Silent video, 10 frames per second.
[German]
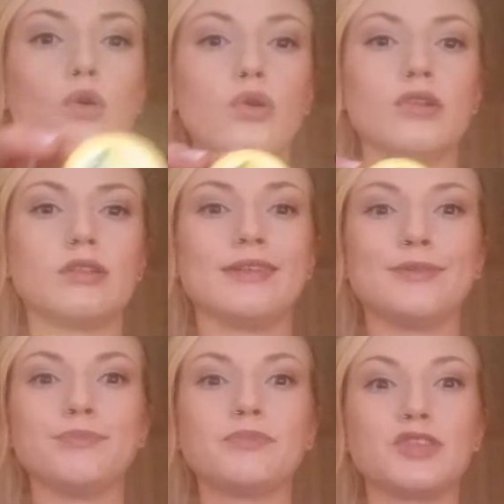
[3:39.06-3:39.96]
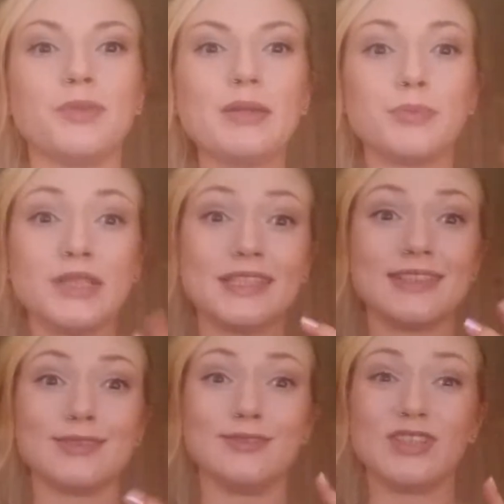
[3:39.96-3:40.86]
und äh, schmeckt ein
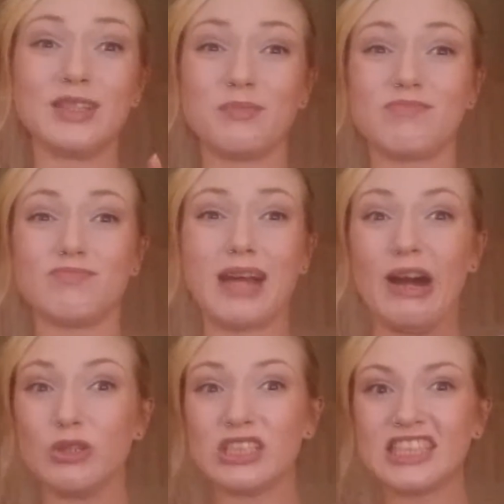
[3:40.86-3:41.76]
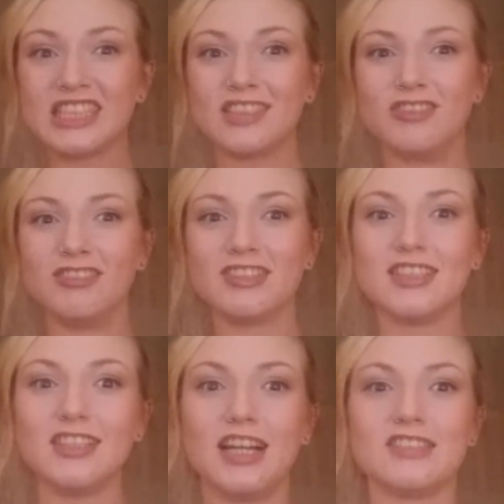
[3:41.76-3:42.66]
bisschen so wie
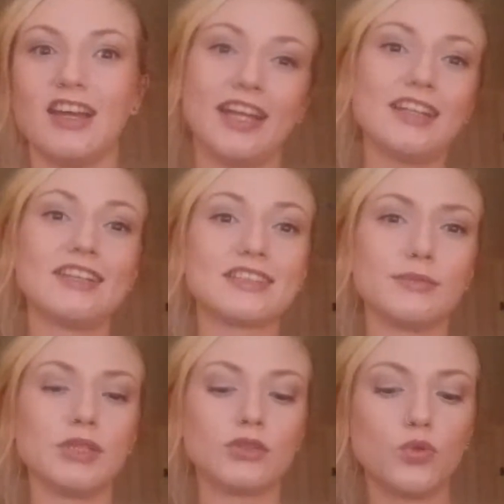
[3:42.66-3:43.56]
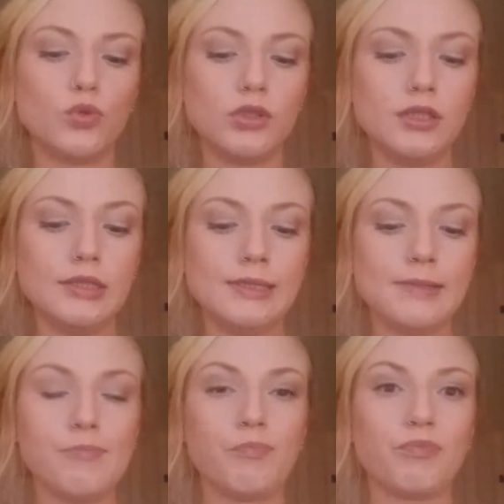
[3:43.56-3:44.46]
Brause-Zitrone. Also eigentlich ziemlich cool
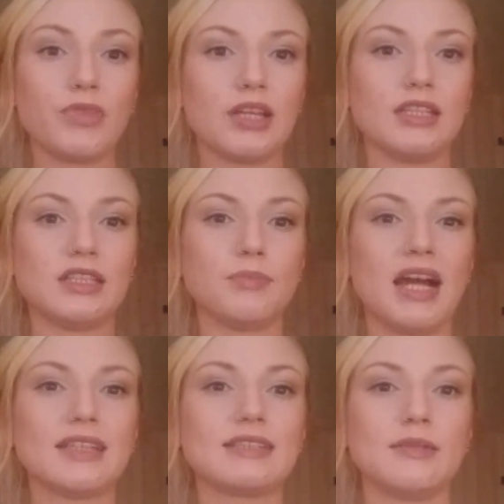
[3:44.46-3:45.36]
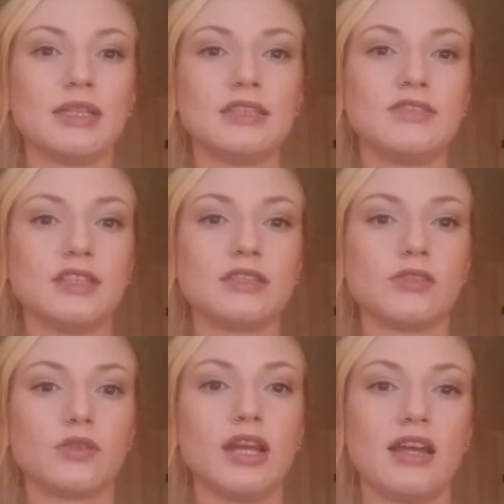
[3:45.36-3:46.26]
ich mag das aber nicht, wenn das
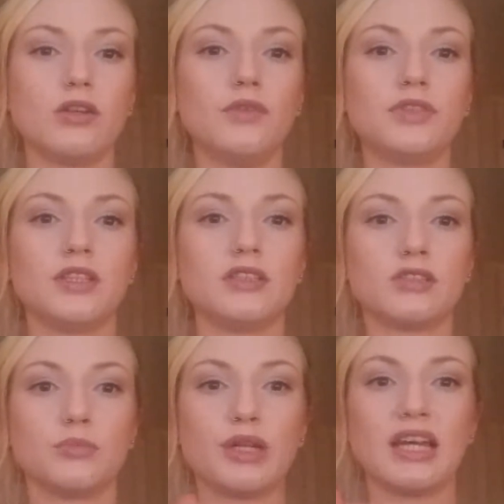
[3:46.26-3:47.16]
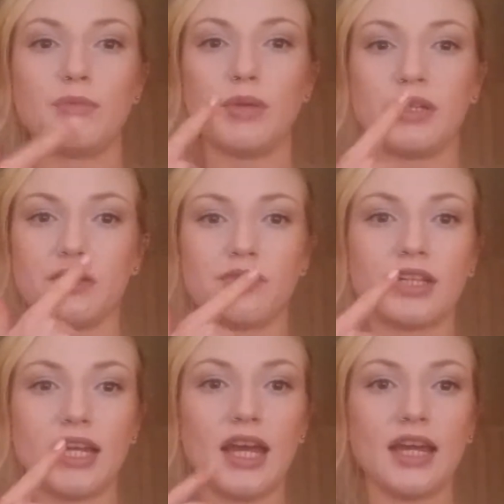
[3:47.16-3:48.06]
in so kleinen Töpfchen ist und man da immer mit den
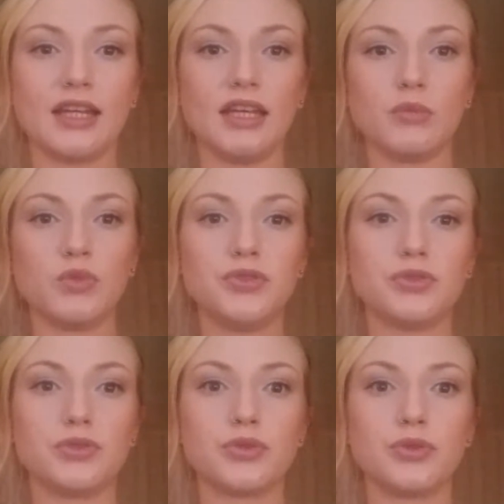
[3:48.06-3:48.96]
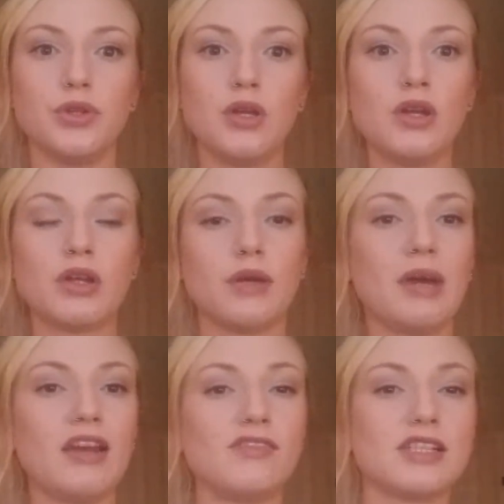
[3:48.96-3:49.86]
Fingern reingehen muss und so.
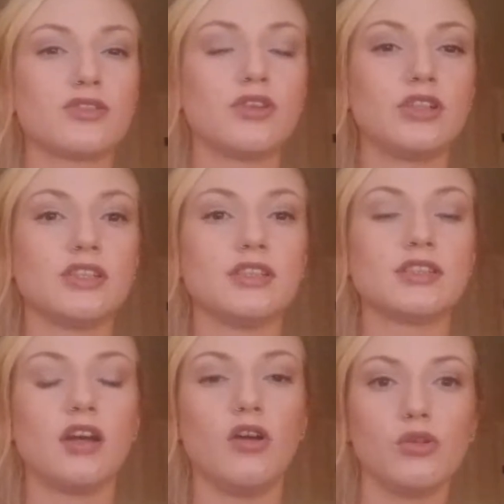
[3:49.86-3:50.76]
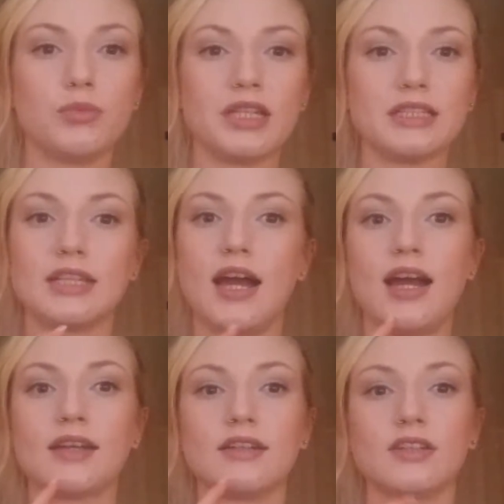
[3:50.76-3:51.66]
Normalerweise könnte ich auch über den
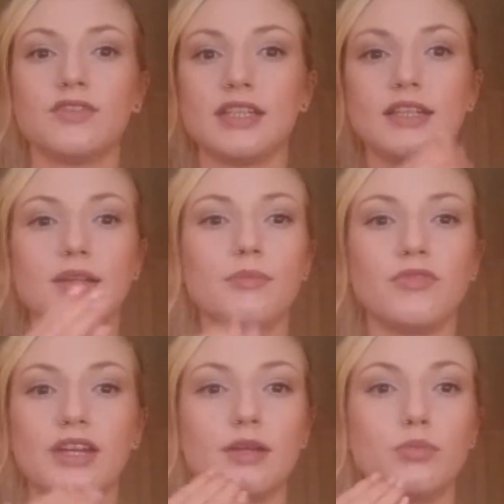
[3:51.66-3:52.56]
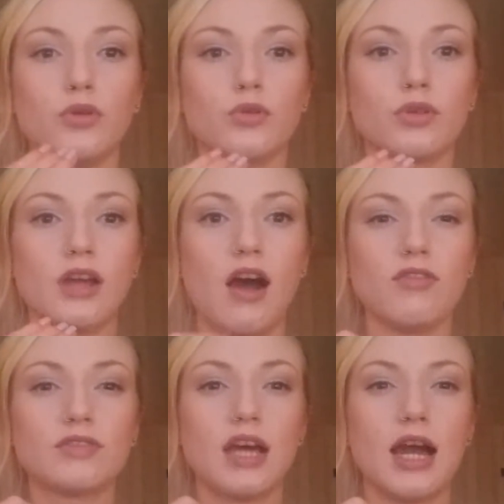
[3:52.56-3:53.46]
Tag irgendwelche Lippenpflegeprodukte
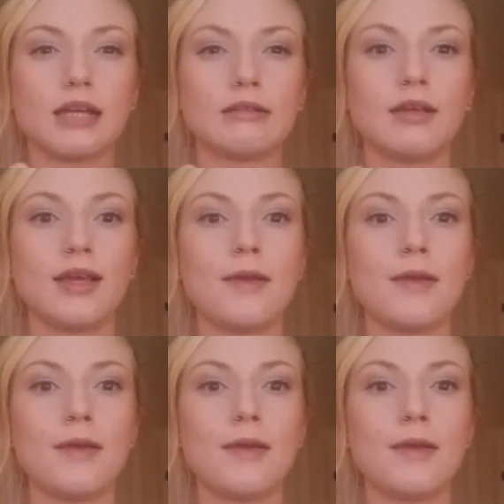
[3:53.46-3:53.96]
auftragen.